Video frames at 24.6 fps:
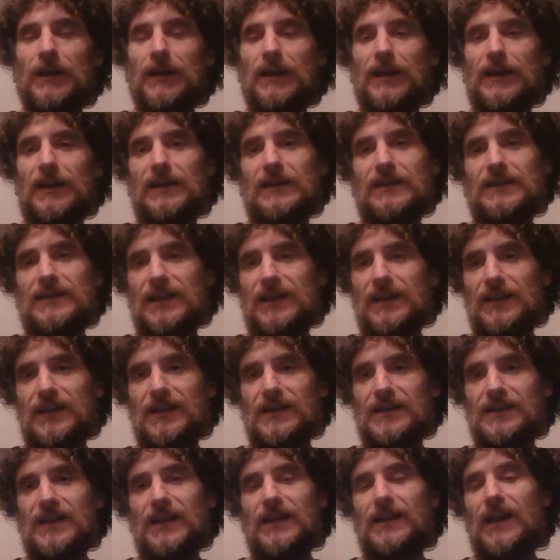
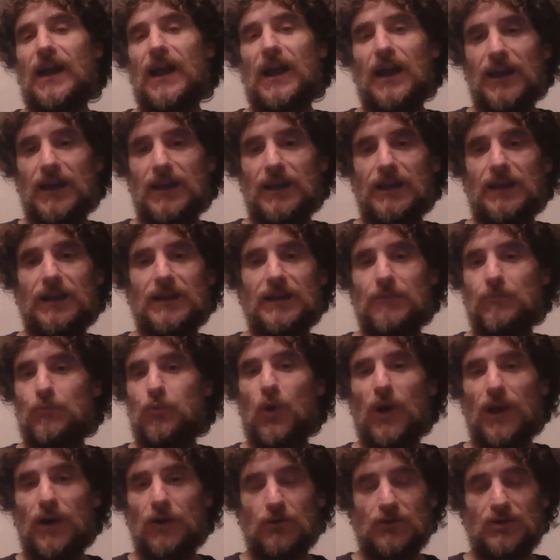etcétera, etcétera. Y
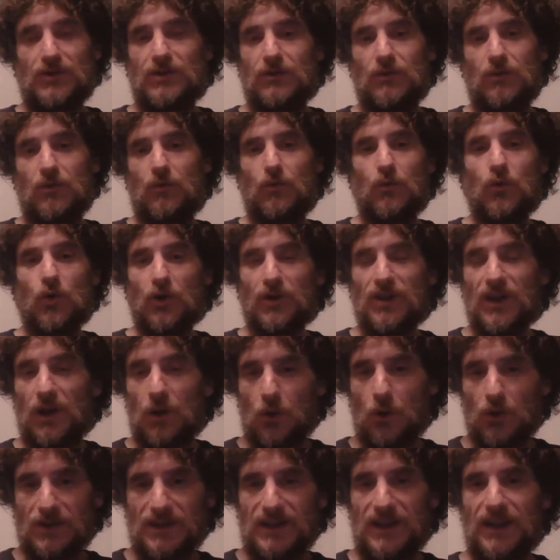bueno, uno de
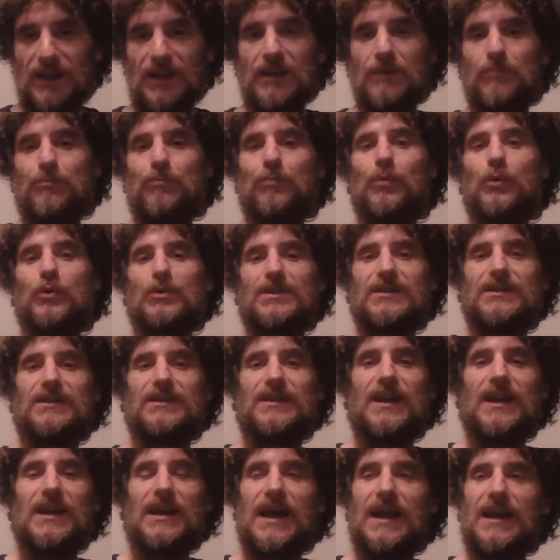los equipos
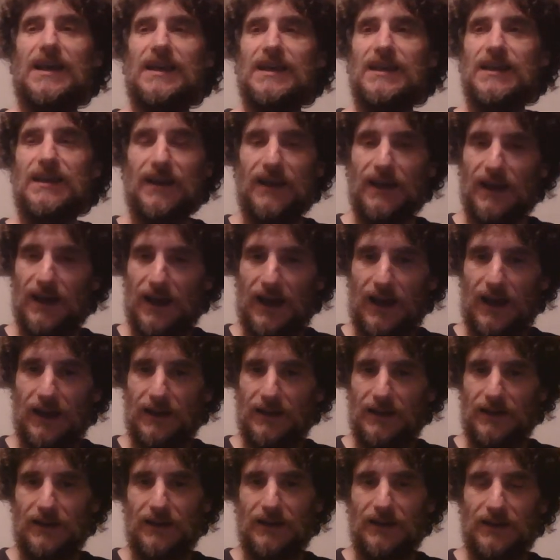de la liga
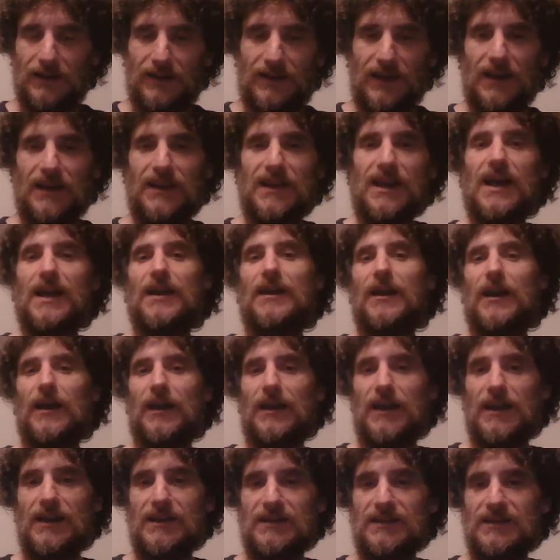eh,
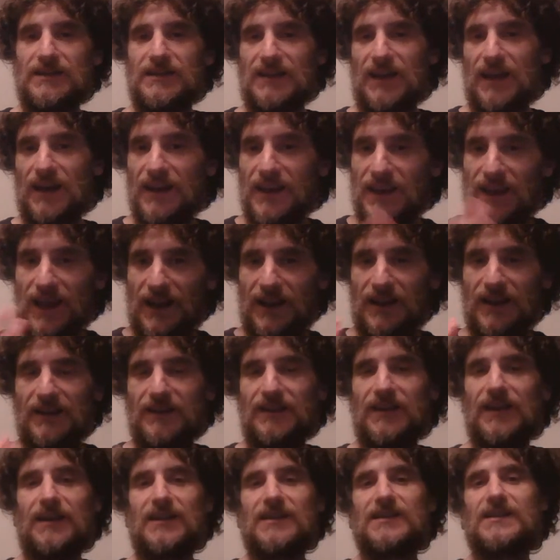italiana que estarían
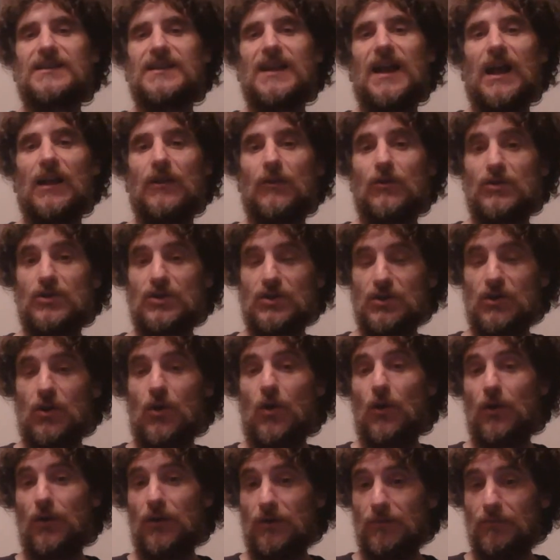interesados
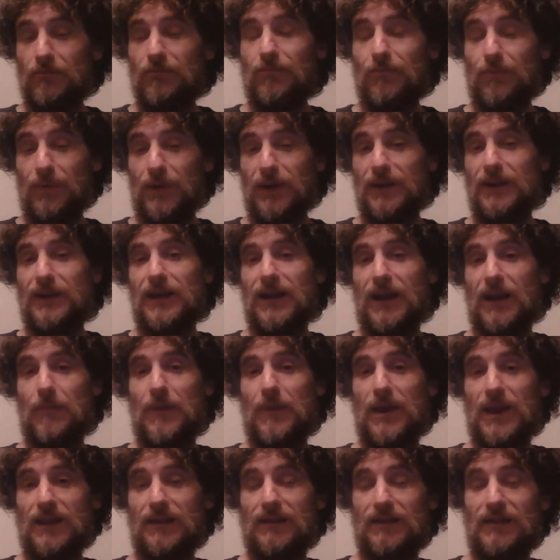son
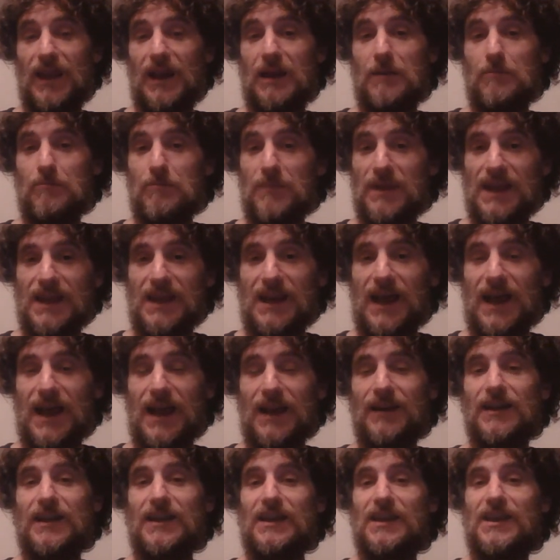prácticamente el
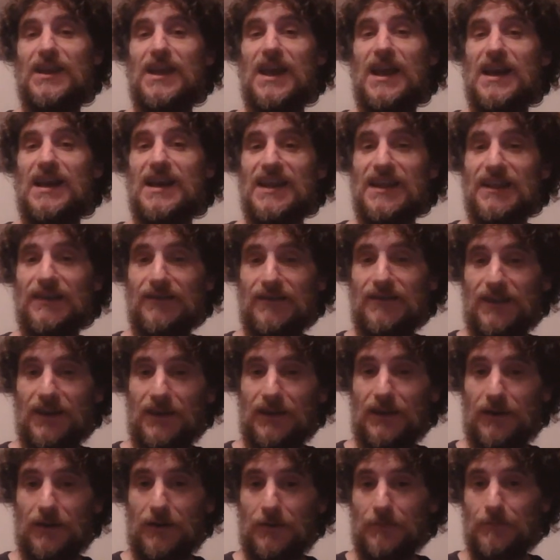Milan y el
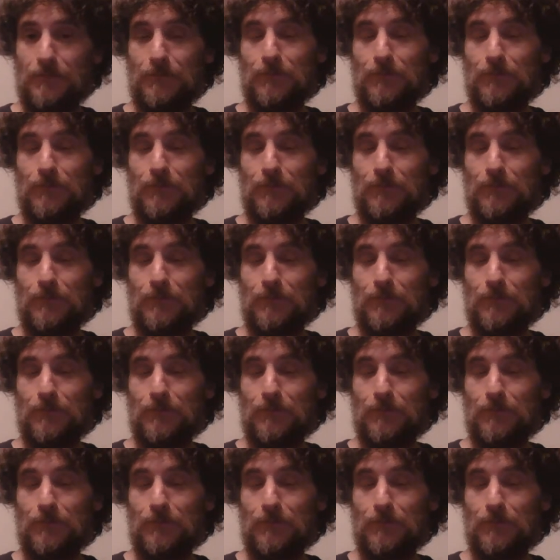Inter.